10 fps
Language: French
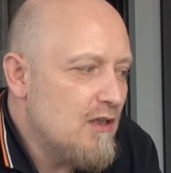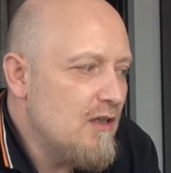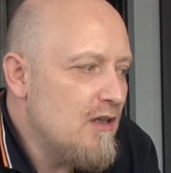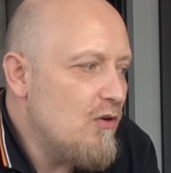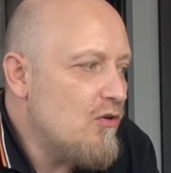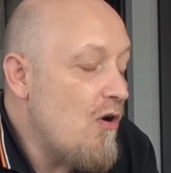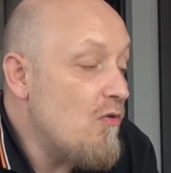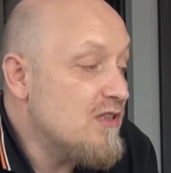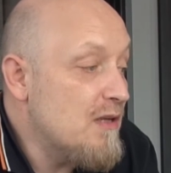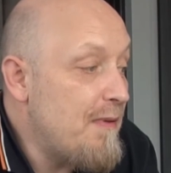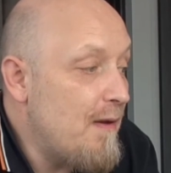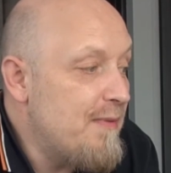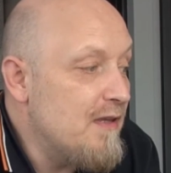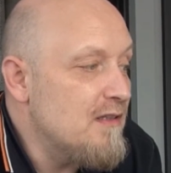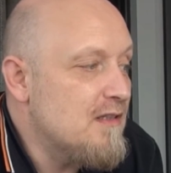Et encore, on ne sait pas
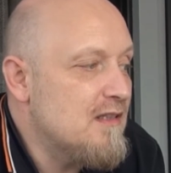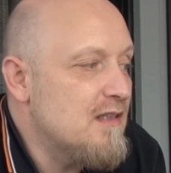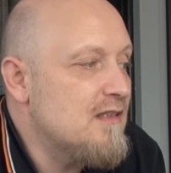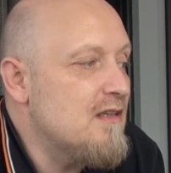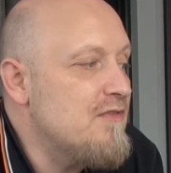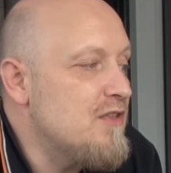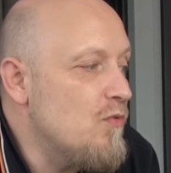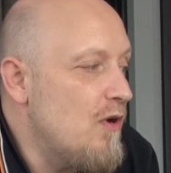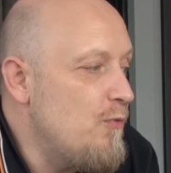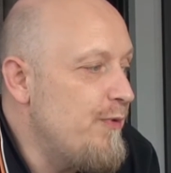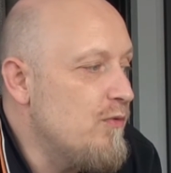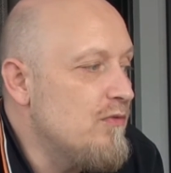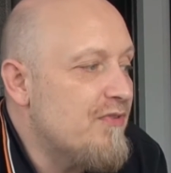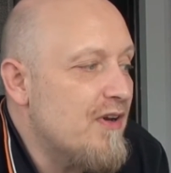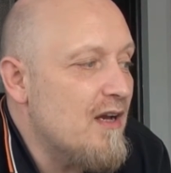bien si c'est ses visions à lui ou
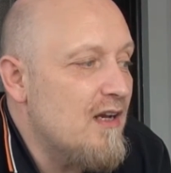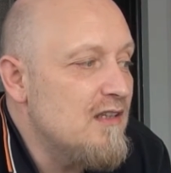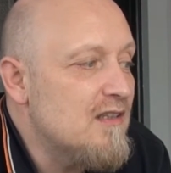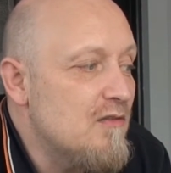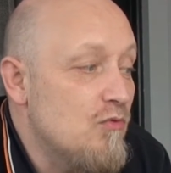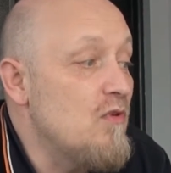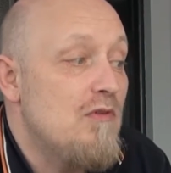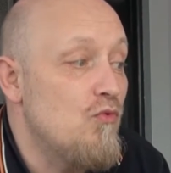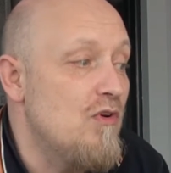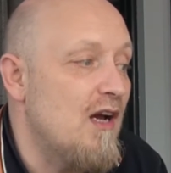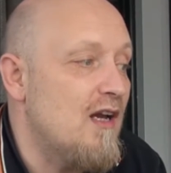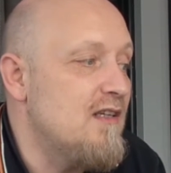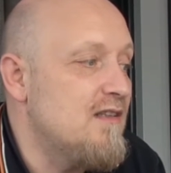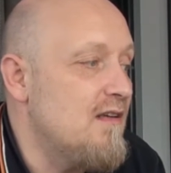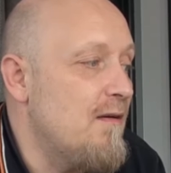une vraie réalité ou la
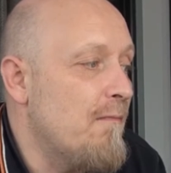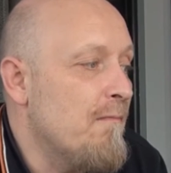réalité